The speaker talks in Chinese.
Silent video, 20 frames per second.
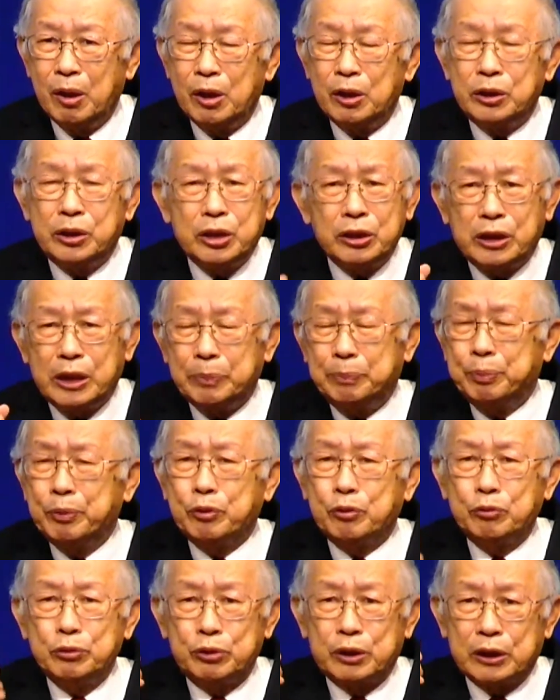自己不
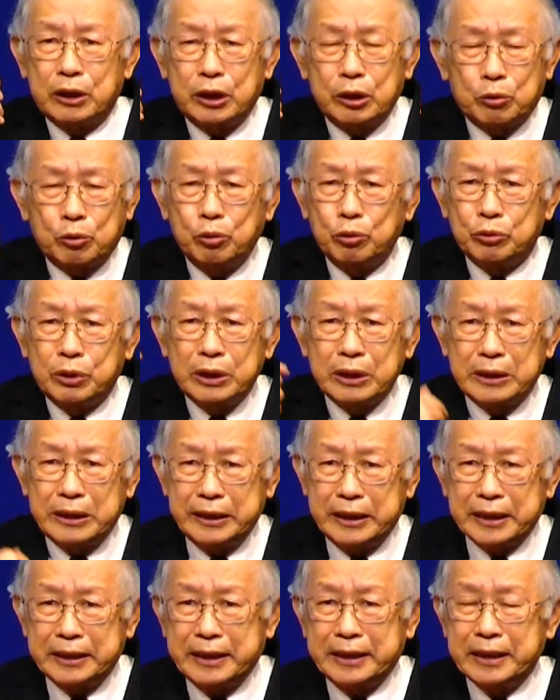只只是顾自己
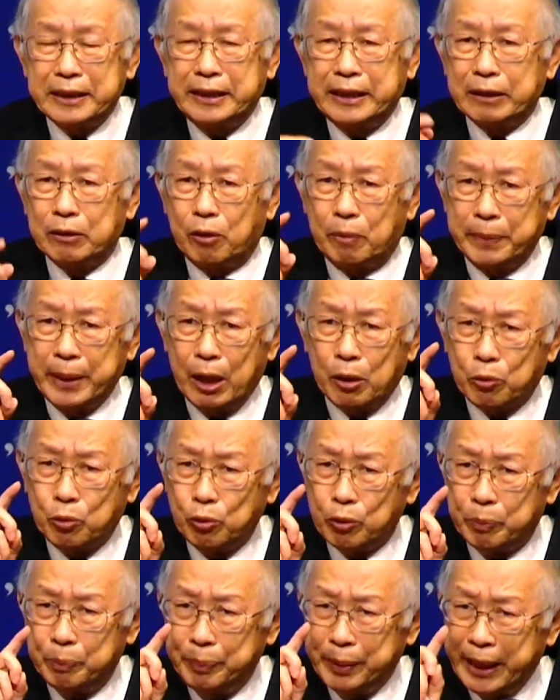的事情，我们要顾
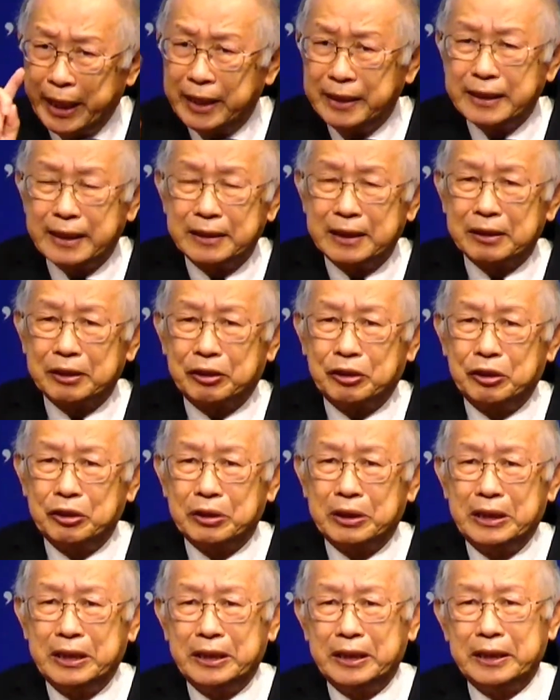别人的事
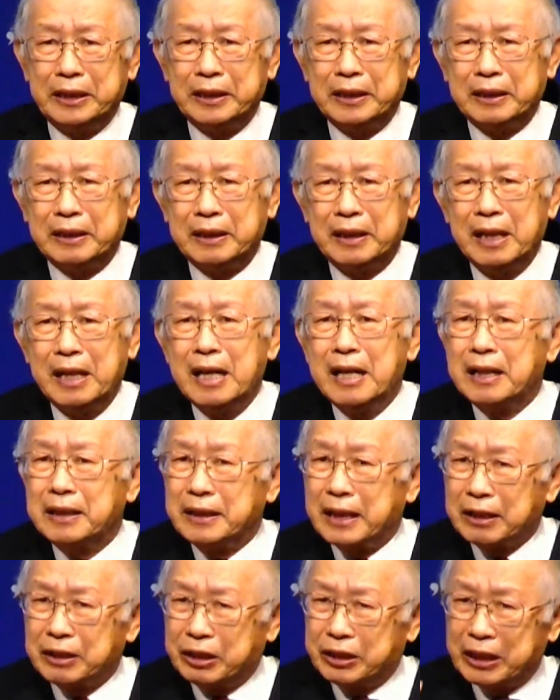情，
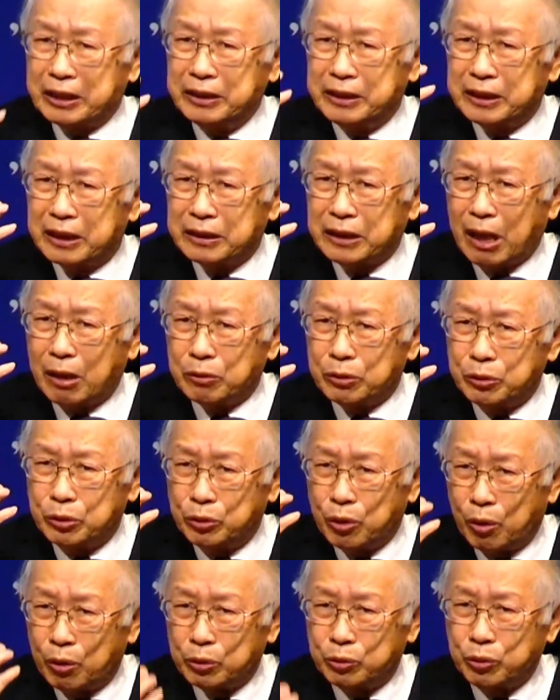让神得到
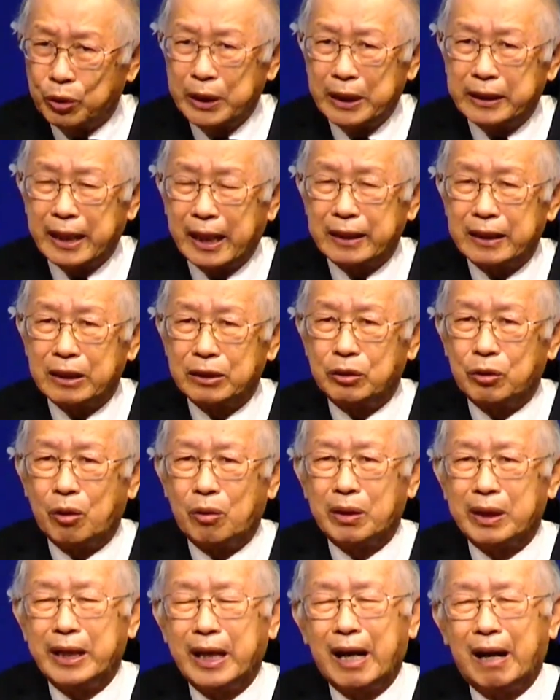荣最大的
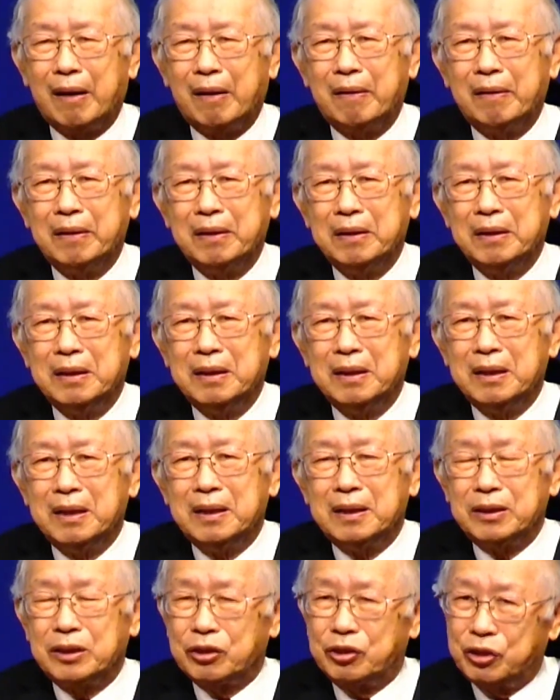荣耀。
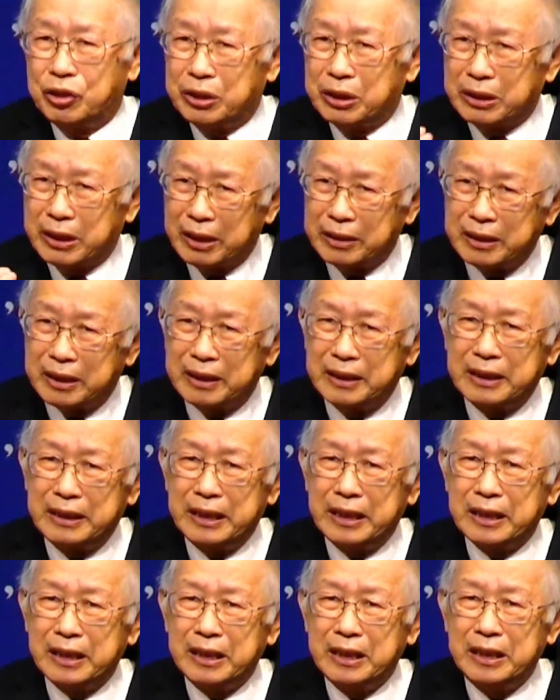这是神的
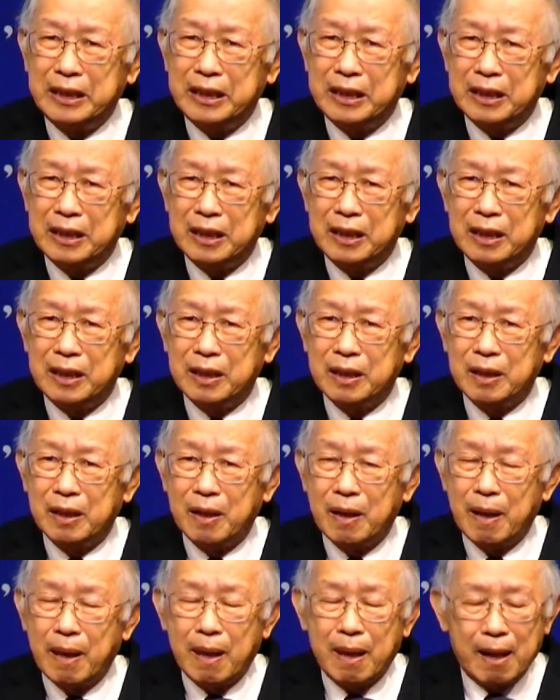心意。
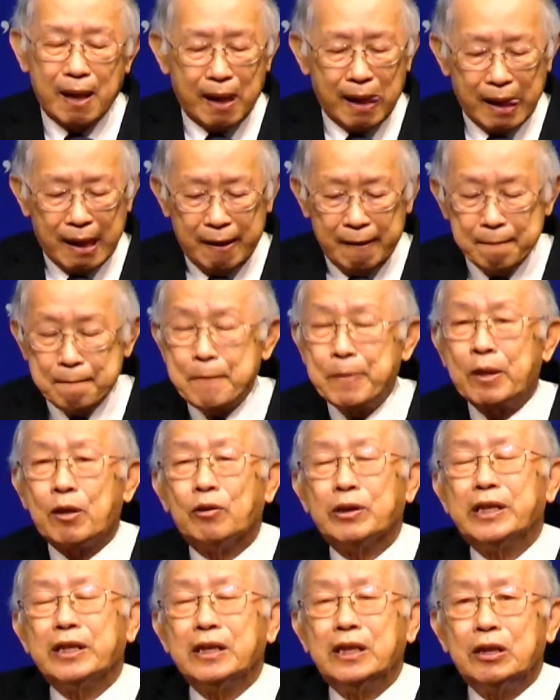我
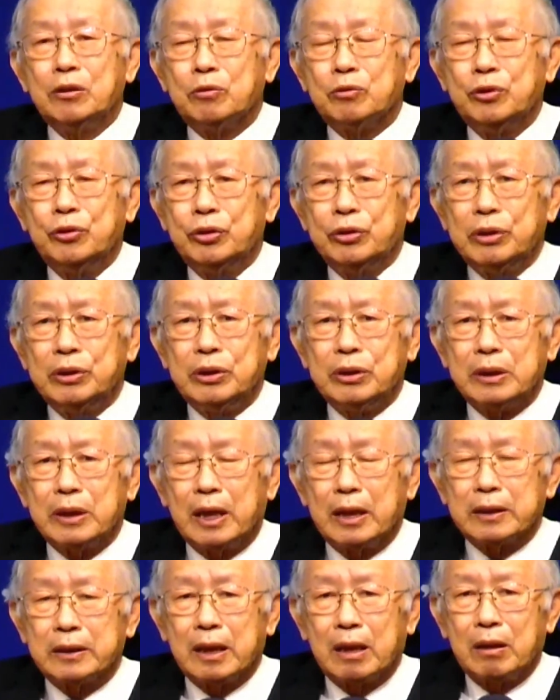星期五去
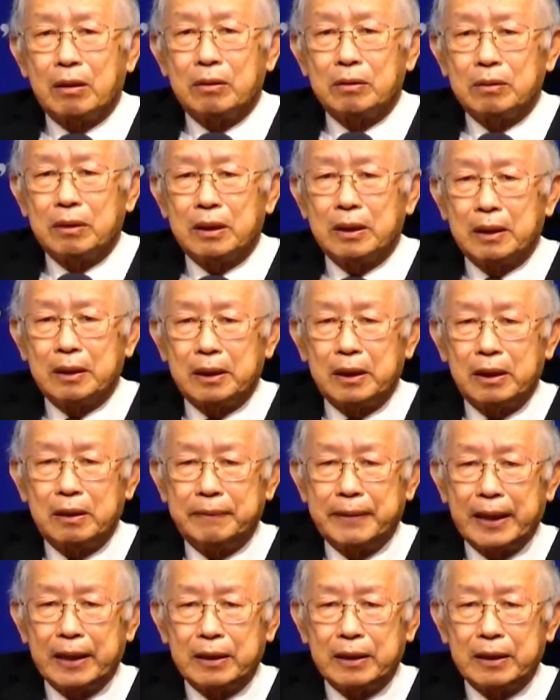呃到呃欧曼